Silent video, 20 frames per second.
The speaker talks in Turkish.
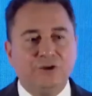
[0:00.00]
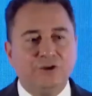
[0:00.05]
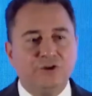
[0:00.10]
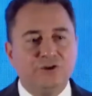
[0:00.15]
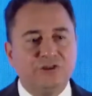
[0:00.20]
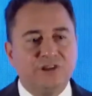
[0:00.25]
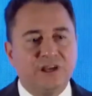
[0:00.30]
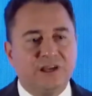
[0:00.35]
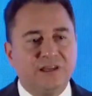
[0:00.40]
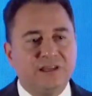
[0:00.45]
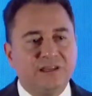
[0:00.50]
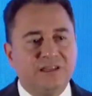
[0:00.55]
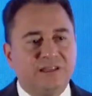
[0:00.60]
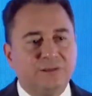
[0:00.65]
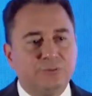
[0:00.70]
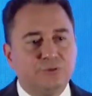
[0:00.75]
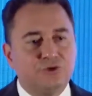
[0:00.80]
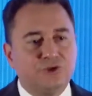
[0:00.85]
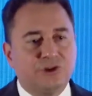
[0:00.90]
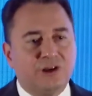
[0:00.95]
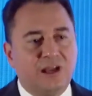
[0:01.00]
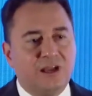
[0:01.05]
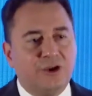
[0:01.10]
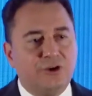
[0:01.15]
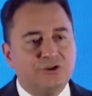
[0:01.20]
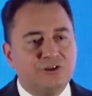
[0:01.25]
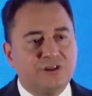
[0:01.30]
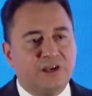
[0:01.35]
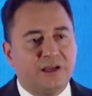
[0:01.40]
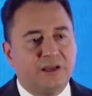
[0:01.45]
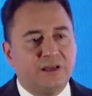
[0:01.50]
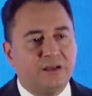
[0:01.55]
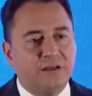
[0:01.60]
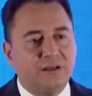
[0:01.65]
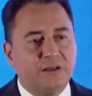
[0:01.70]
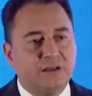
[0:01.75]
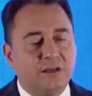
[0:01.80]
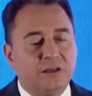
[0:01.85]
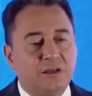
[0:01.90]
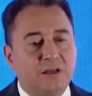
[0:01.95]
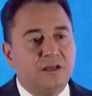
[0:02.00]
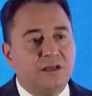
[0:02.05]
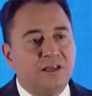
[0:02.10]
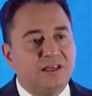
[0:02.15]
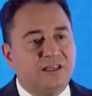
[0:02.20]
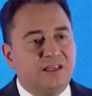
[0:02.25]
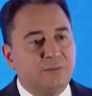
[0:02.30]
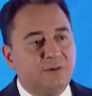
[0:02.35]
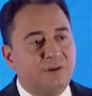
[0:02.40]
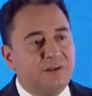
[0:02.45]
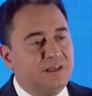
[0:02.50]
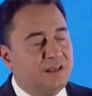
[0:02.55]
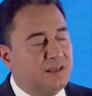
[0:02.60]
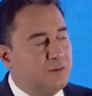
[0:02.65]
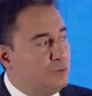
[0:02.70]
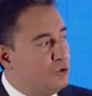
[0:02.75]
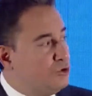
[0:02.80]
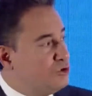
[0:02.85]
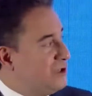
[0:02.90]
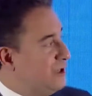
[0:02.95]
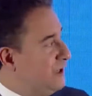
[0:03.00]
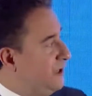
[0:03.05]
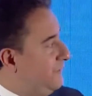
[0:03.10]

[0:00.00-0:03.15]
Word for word: ay önce, iki buçuk ay önce 2023